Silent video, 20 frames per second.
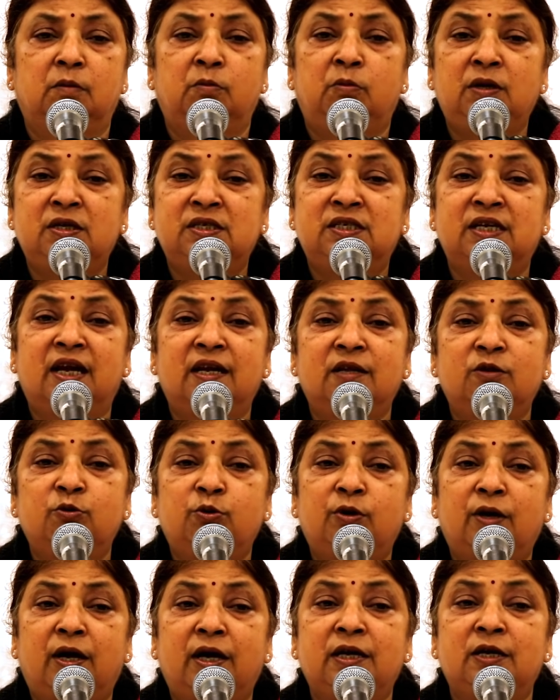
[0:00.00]
बोला जाना तो
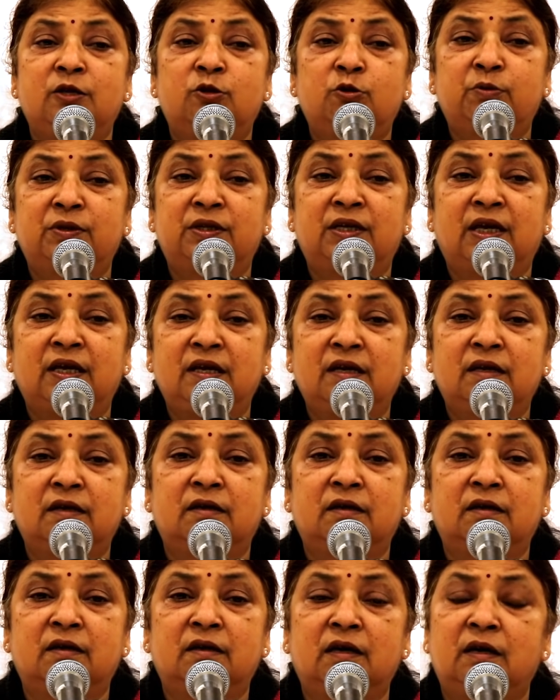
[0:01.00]
कहाँ ये तो बताइए
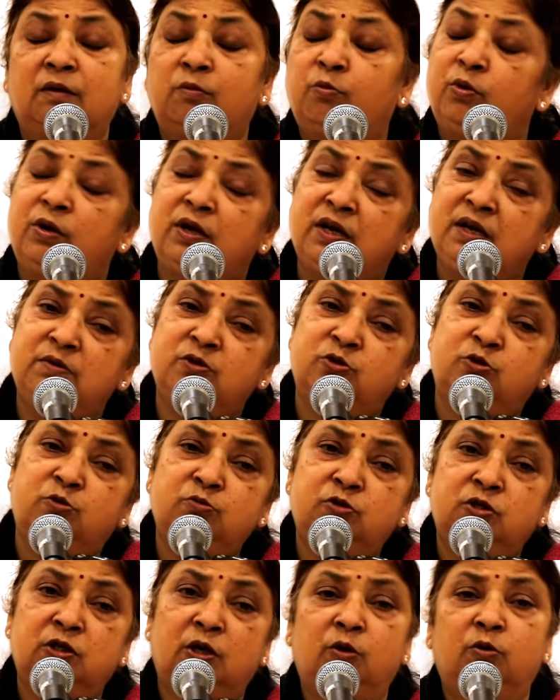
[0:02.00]
बोला नहीं बस तुम
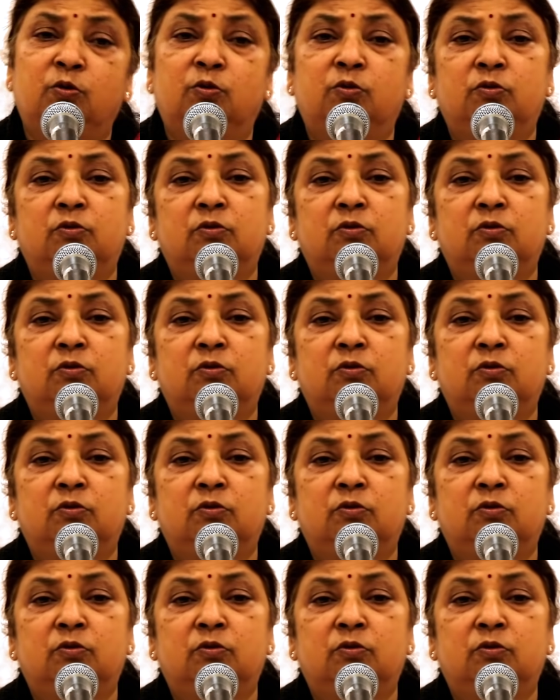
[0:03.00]
चलो